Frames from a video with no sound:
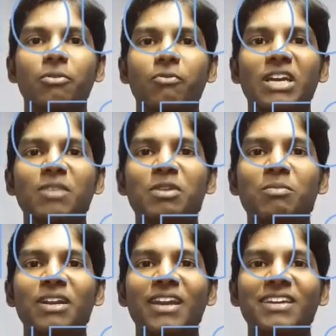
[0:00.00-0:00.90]
வணக்கம்
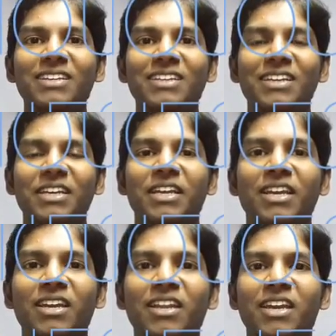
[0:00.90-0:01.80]
நண்பர்களே
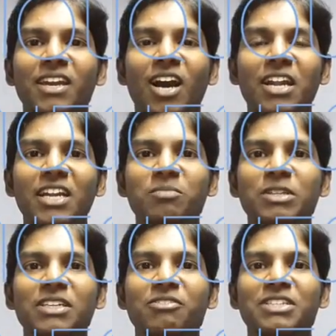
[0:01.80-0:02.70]
இன்றைக்கி ஹார்ட் ரேட்
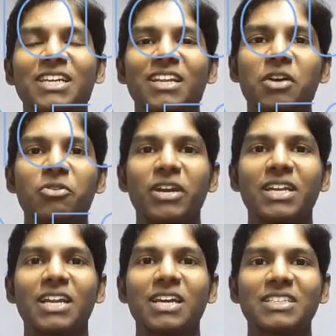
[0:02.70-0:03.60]
பற்றின விஷயங்களை தான்
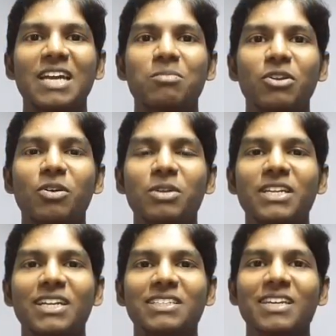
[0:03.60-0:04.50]
உங்ககிட்ட நான் ஷேர் பண்ணணும்
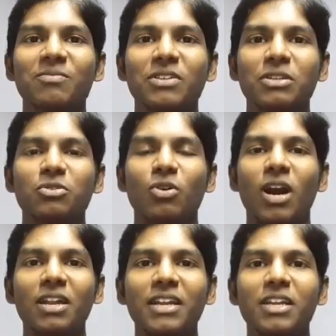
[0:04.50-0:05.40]
அப்படின்னு நினச்சேன் ஸோ
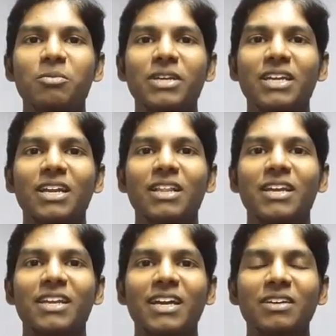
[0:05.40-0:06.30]
ஹார்ட் ரேட் அப்படிங்கிறது
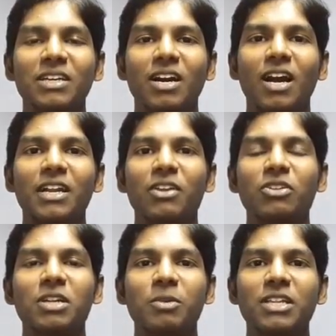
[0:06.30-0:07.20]
என்ன ஹார்ட் ரேட்
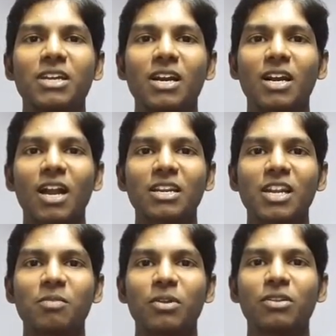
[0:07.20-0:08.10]
வந்து நம்ம எதுக்காக
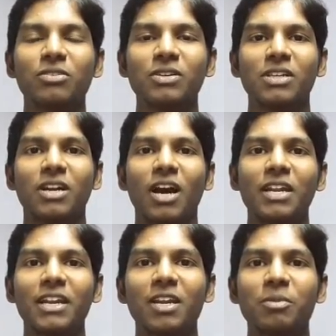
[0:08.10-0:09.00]
கால்குலேட் பண்ணணும்
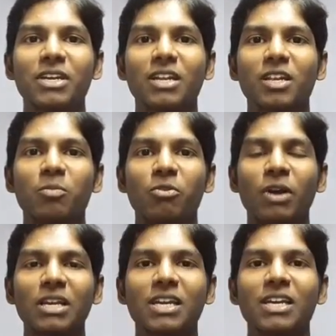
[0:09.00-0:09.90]
ஹார்ட் ரேட் அப்படிங்கிறது நம்ம
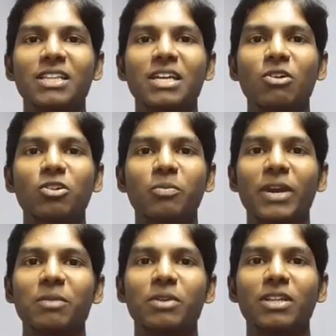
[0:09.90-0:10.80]
வாழ்க்கையில் எந்த அளவுக்கு
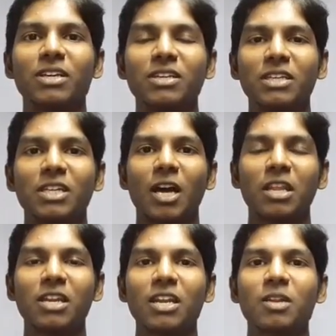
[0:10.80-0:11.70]
பயன்படுது
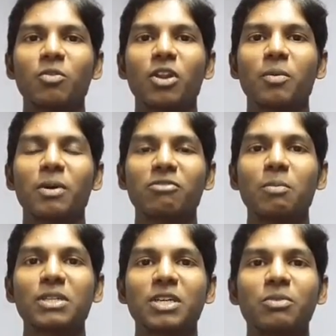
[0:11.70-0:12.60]
அதனால் நம்மளுடைய
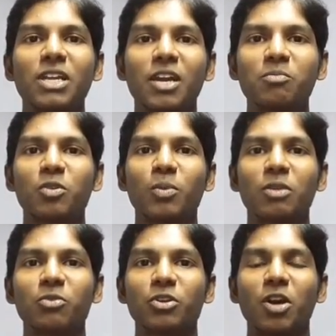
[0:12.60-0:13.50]
பர்ஃபார்மன்ஸ் எப்படிலாம் இம்ப்ரூவ்
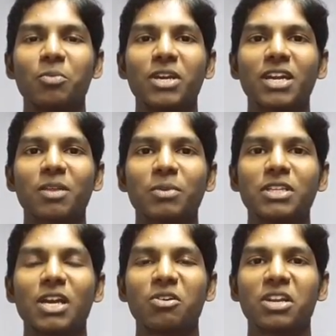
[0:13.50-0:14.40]
பண்ண முடியும் அப்படிங்கிறத
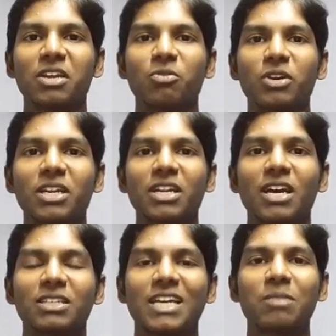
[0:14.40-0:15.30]
பற்றி நான் இன்றைக்கி உங்ககிட்ட
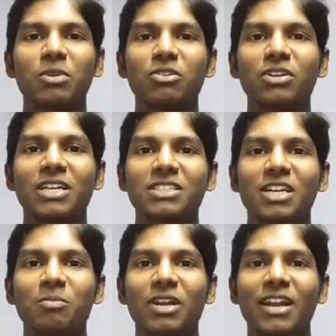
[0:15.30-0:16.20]
நான் ஷேர் பண்ணணும்னு
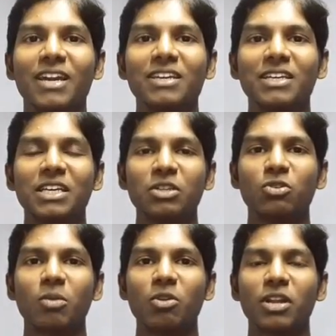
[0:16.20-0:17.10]
நினச்சேன் நண்பர்களே ஸோ
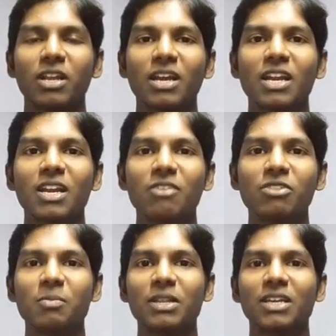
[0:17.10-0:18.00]
நம்மளுடைய ரெகுலர்
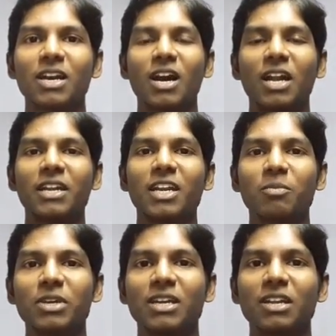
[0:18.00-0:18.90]
லைஃப்லேயே பார்த்தீங்கன்னா ஹார்ட் ரேட்
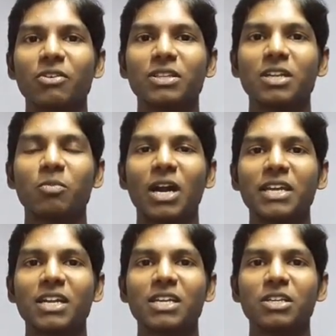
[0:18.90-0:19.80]
அப்படிங்கிறது வந்து நம்ம
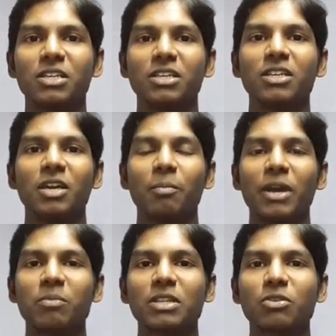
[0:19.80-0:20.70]
அடிக்கடி
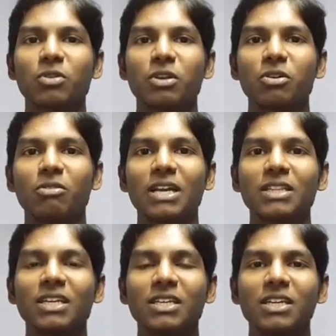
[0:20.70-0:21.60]
பயன்படுத்தக்கூடிய ஒரு வார்த்தை